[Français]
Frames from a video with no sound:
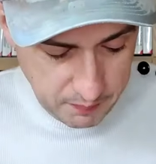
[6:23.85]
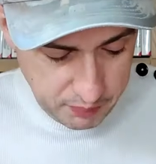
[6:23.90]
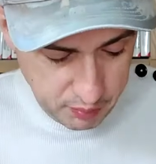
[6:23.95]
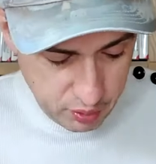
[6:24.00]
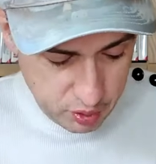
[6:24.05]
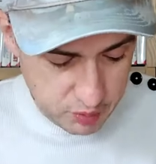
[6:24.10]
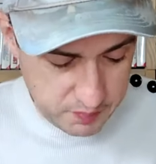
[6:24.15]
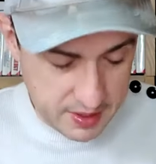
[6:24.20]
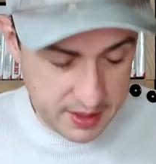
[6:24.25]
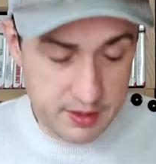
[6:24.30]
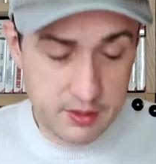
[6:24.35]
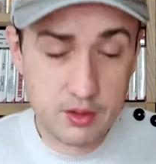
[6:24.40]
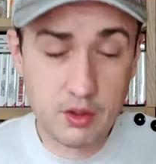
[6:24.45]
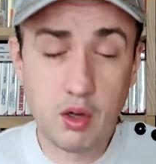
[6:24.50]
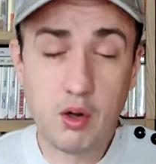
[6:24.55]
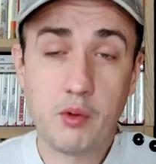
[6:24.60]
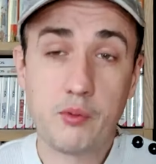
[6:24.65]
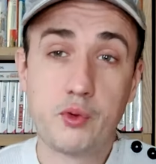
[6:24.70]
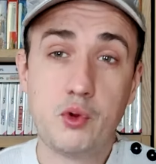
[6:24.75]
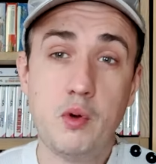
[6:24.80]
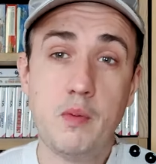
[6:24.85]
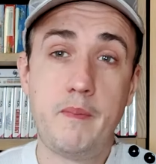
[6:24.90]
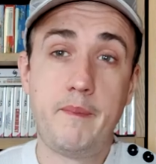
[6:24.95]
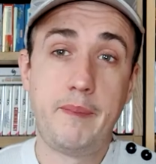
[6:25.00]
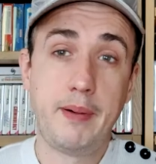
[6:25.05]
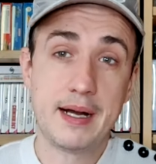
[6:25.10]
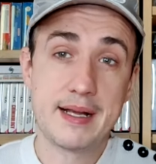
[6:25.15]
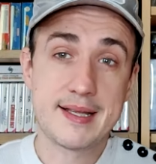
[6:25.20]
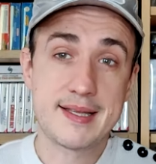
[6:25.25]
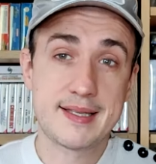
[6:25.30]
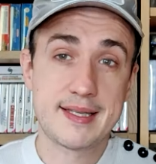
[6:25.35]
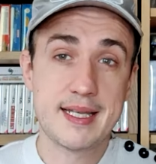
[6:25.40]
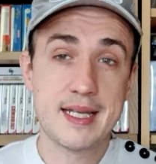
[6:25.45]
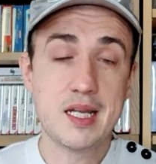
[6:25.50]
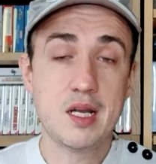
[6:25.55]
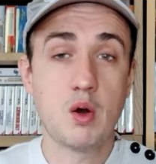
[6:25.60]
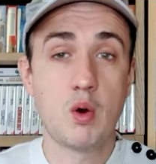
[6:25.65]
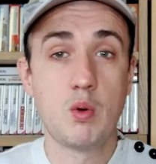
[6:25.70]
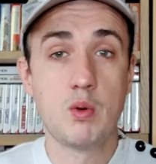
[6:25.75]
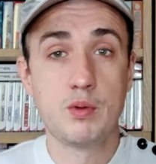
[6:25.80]
propose maintenant de
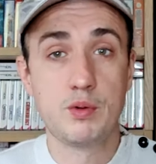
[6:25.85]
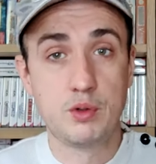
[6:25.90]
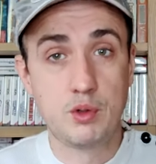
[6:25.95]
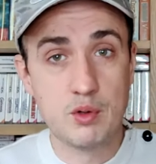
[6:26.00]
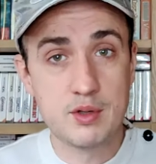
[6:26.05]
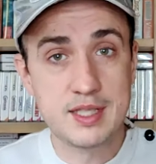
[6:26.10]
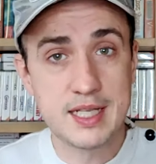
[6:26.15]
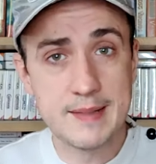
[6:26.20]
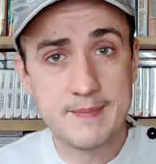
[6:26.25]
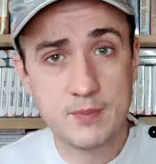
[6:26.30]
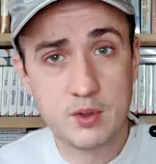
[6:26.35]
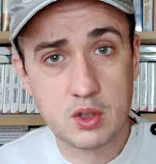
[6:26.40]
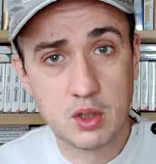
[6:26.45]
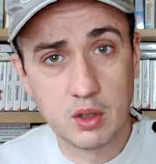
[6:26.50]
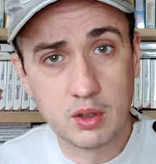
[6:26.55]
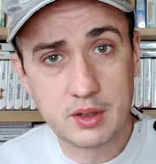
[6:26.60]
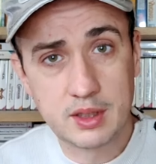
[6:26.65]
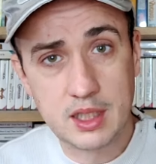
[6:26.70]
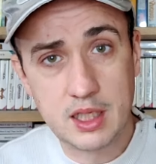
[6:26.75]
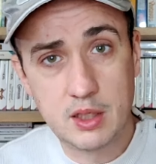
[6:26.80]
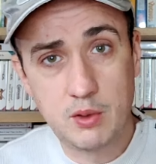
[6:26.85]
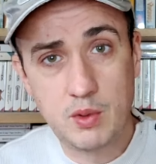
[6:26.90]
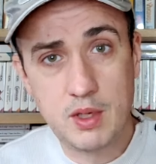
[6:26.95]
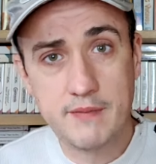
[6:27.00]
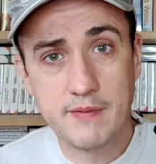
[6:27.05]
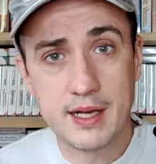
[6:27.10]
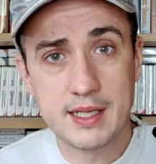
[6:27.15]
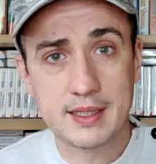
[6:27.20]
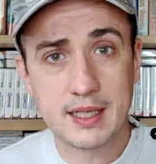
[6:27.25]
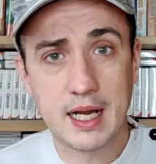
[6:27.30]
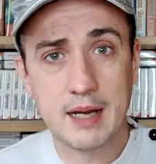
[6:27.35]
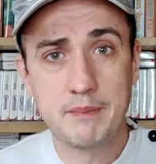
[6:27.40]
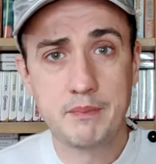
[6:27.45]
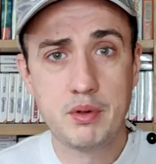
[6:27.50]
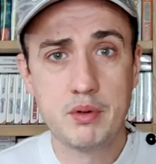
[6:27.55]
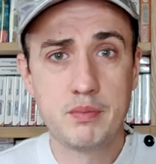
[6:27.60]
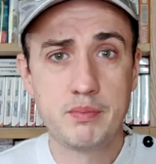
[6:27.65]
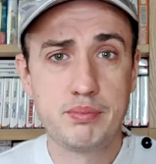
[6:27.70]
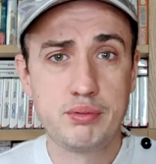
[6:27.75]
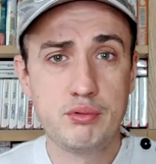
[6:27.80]
passer au deuxième toc, qui lui va être un
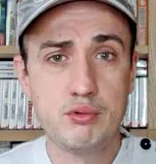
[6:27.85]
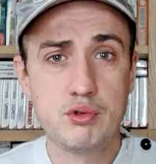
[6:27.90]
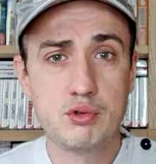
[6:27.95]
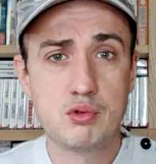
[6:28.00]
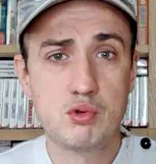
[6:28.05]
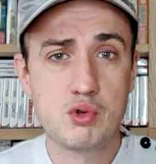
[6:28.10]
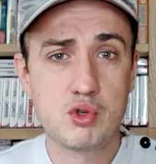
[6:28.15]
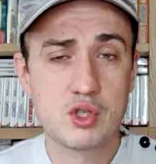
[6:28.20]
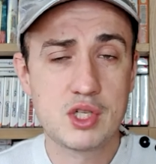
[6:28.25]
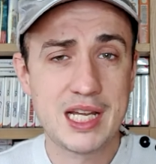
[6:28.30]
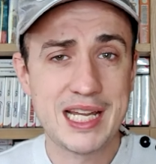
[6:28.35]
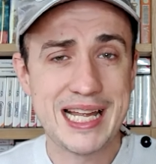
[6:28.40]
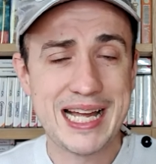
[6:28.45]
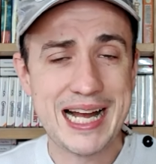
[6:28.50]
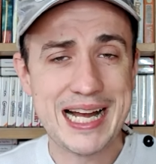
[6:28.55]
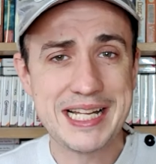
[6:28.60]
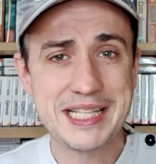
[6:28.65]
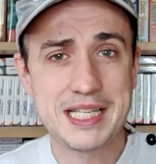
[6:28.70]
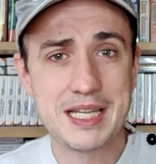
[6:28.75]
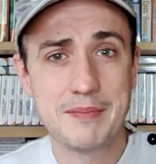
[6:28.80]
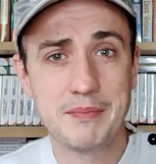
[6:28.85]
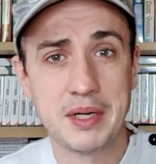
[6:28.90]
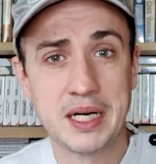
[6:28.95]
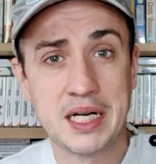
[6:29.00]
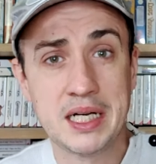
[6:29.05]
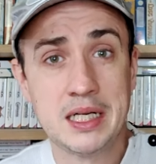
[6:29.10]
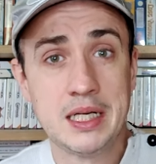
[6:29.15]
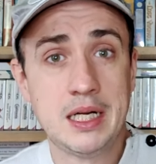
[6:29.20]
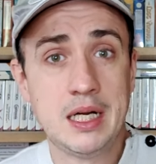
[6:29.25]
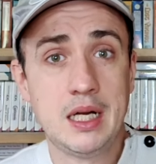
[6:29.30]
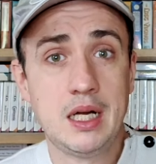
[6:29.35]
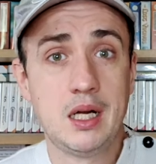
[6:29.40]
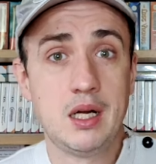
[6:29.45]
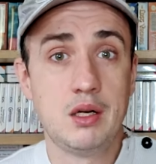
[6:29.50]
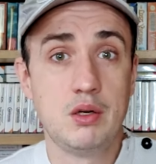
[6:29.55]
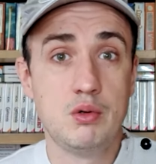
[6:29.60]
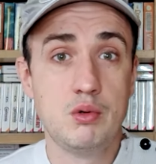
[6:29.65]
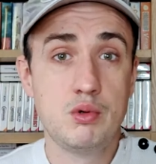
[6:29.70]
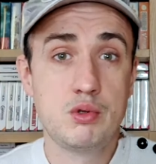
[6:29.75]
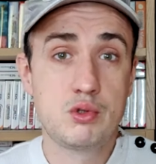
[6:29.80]
peu plus sujet à débat,
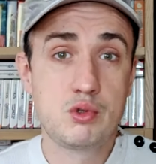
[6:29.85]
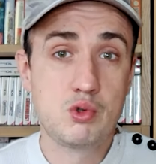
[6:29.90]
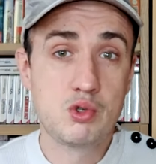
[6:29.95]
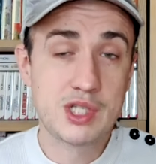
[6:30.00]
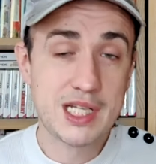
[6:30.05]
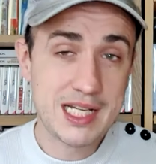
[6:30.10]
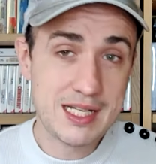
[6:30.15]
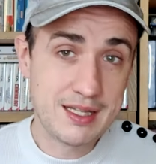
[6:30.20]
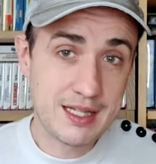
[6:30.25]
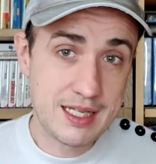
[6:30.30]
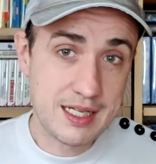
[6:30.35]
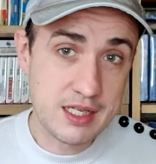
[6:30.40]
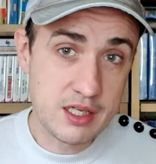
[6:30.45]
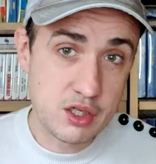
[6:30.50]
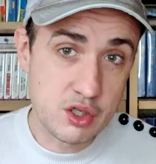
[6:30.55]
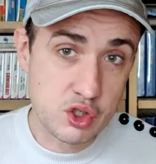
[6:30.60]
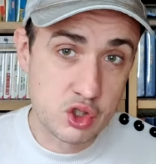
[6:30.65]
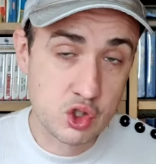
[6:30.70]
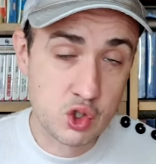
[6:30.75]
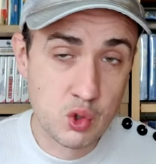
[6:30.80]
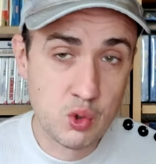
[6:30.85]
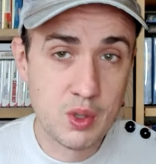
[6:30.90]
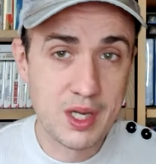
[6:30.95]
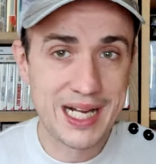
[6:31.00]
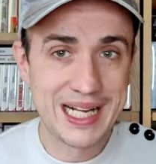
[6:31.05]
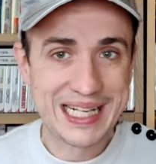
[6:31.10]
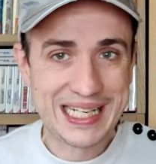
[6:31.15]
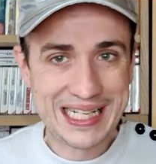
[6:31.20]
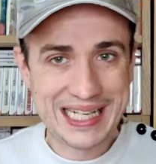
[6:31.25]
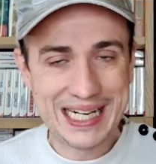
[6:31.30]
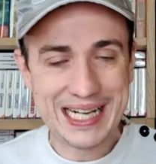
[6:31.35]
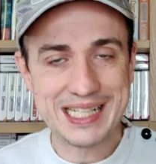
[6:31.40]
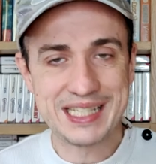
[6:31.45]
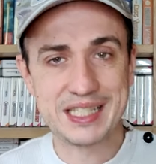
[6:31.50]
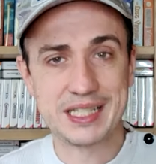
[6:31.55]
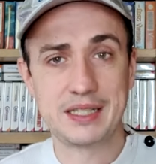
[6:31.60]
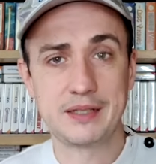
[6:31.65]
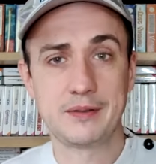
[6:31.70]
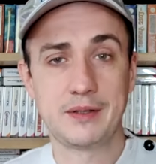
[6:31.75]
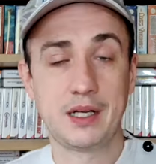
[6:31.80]
le sujet des jeux
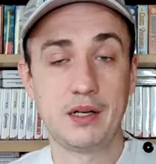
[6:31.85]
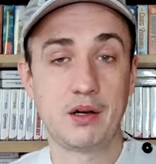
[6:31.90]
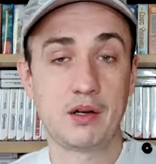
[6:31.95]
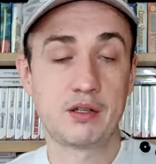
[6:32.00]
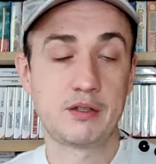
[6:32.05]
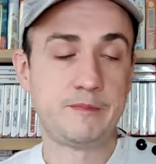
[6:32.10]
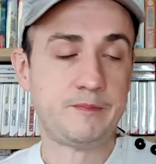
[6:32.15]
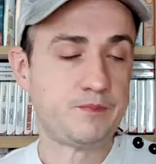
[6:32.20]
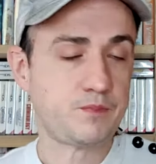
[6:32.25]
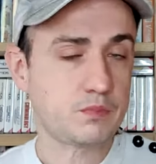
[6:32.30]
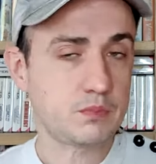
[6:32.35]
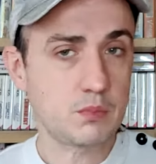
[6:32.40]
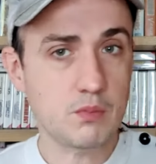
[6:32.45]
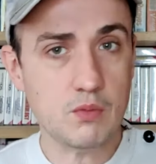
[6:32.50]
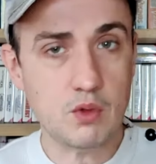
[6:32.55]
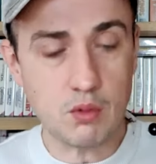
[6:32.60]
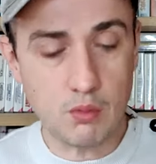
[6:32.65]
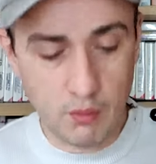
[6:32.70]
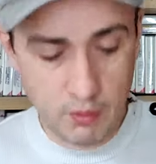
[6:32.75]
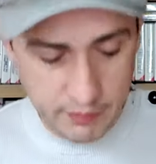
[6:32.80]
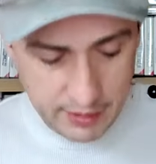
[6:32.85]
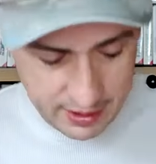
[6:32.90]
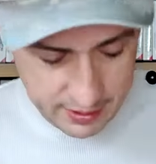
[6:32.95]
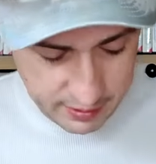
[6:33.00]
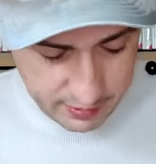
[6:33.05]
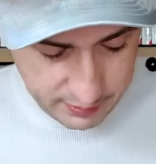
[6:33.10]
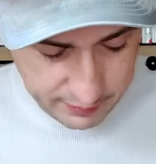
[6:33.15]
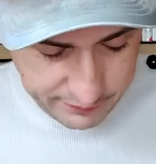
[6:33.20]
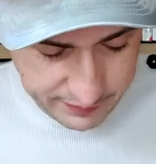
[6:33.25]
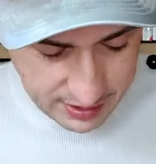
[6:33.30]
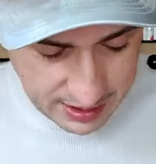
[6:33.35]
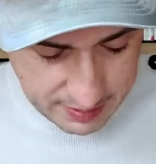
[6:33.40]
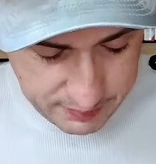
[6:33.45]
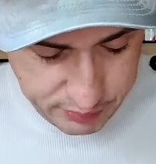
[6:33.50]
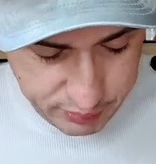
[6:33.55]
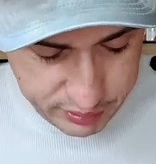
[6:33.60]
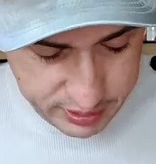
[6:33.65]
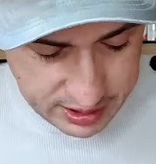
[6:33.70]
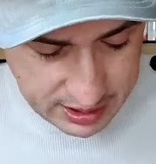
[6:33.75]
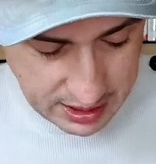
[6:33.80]
gradés. Alors, on va euh, faire un
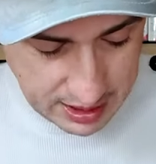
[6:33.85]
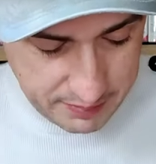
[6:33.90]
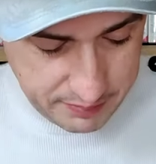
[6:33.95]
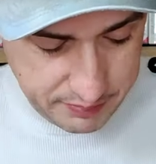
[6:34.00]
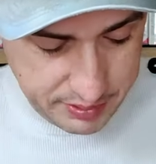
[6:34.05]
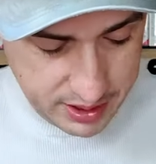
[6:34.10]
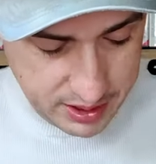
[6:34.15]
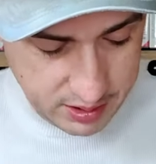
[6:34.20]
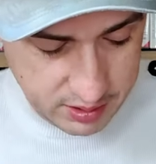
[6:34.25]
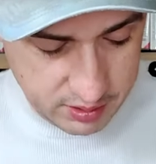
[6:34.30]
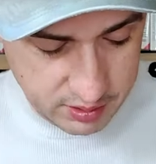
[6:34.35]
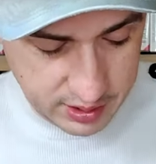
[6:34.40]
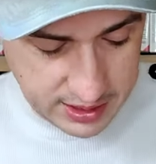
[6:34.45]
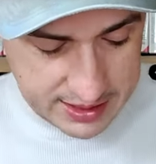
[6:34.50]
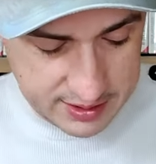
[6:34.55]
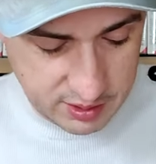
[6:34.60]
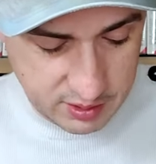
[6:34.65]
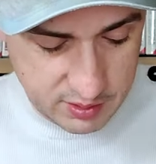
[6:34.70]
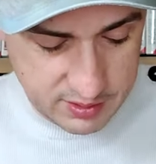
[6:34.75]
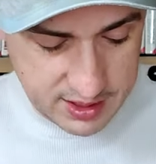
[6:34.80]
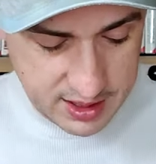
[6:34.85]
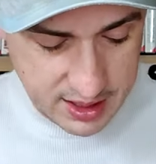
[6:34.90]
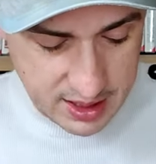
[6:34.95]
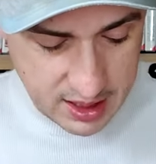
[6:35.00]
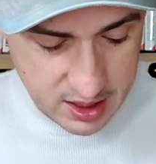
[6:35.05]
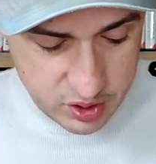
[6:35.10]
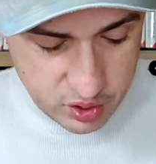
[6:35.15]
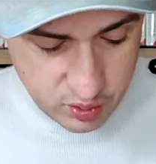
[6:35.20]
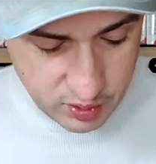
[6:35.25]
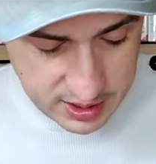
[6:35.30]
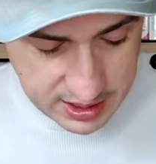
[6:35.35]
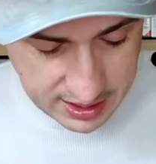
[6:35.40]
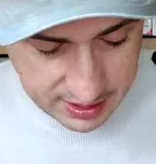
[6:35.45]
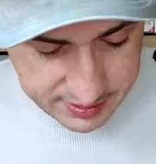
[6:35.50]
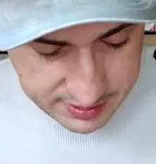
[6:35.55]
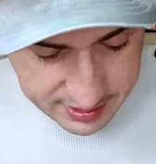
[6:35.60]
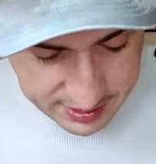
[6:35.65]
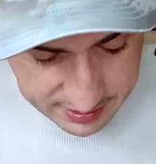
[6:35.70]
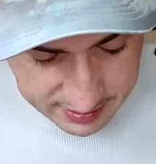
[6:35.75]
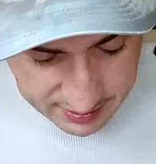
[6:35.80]
petit rappel, qu'est-ce que c'est un jeu
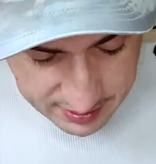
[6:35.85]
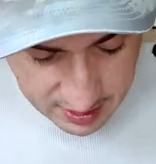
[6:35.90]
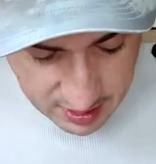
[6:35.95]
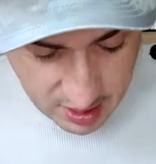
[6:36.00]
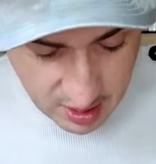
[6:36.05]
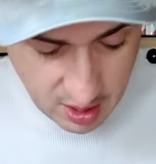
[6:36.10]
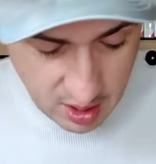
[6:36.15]
gradé